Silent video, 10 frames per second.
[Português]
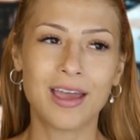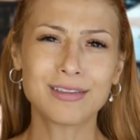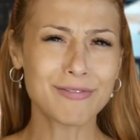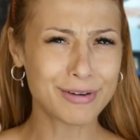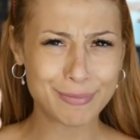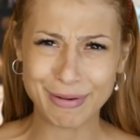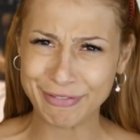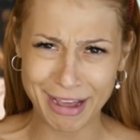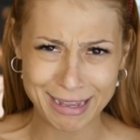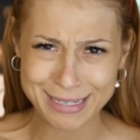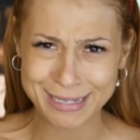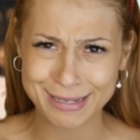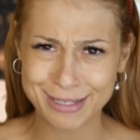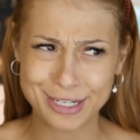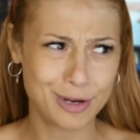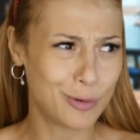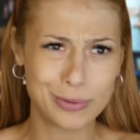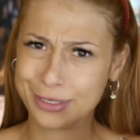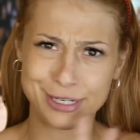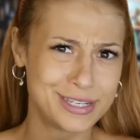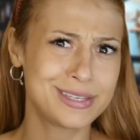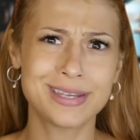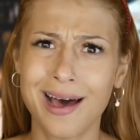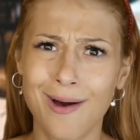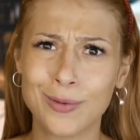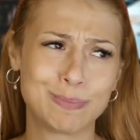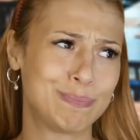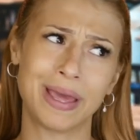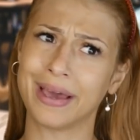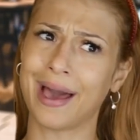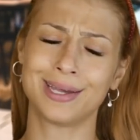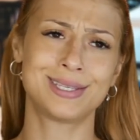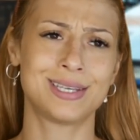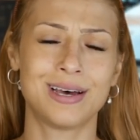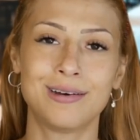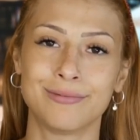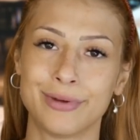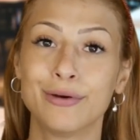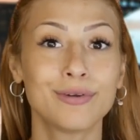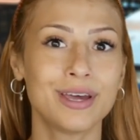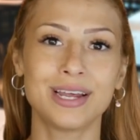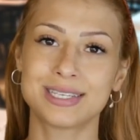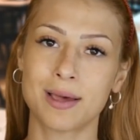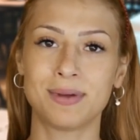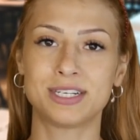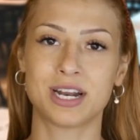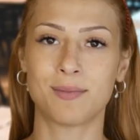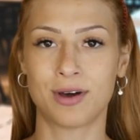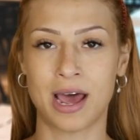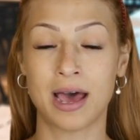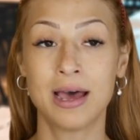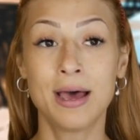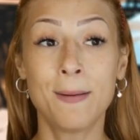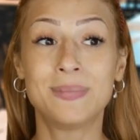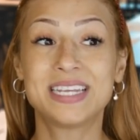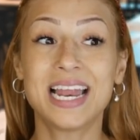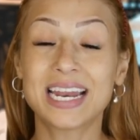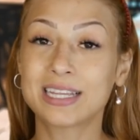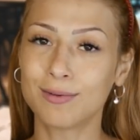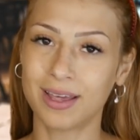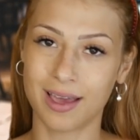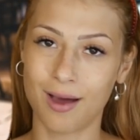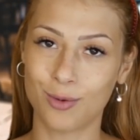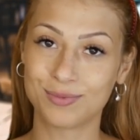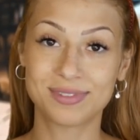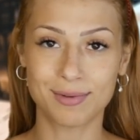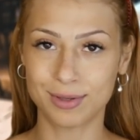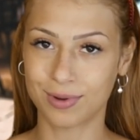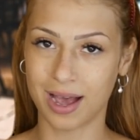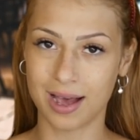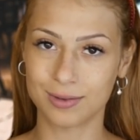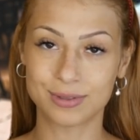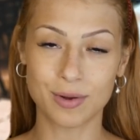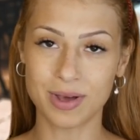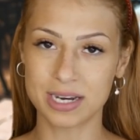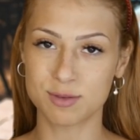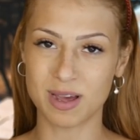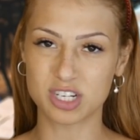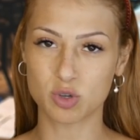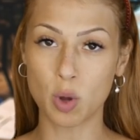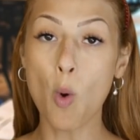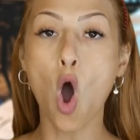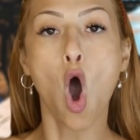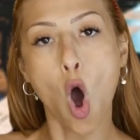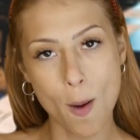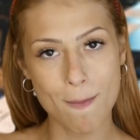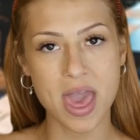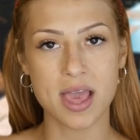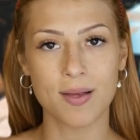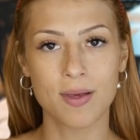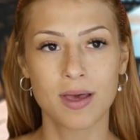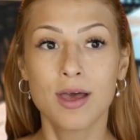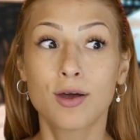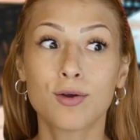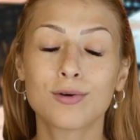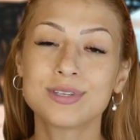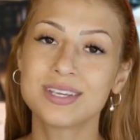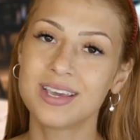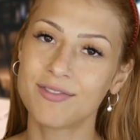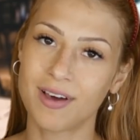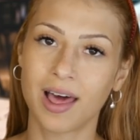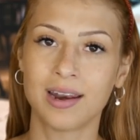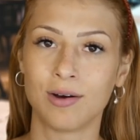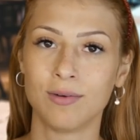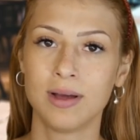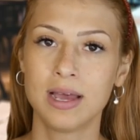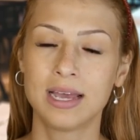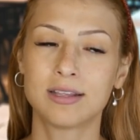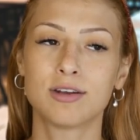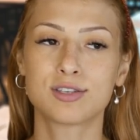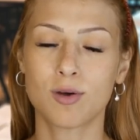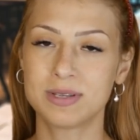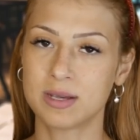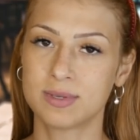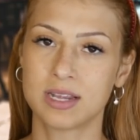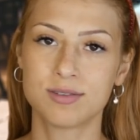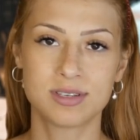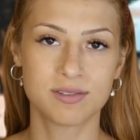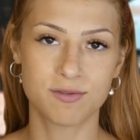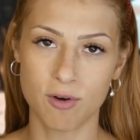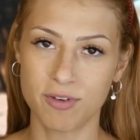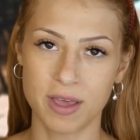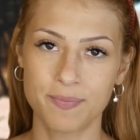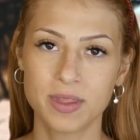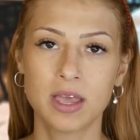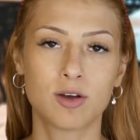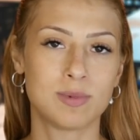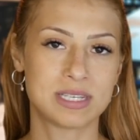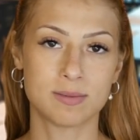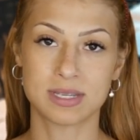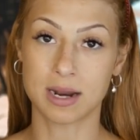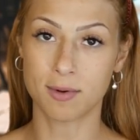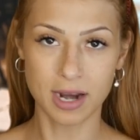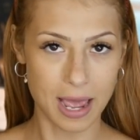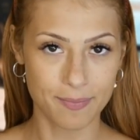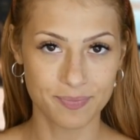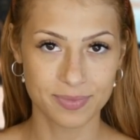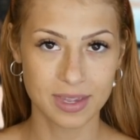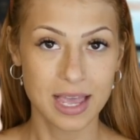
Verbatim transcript: Eu tava numa fase de curtição, pegação. Eu não queria saber de namorar. Mas ele era tão legal, tão educado, tão carismático, tão homem, que eu não conseguia falar não. Então nós começamos a nos desenvolver, começamos a namorar.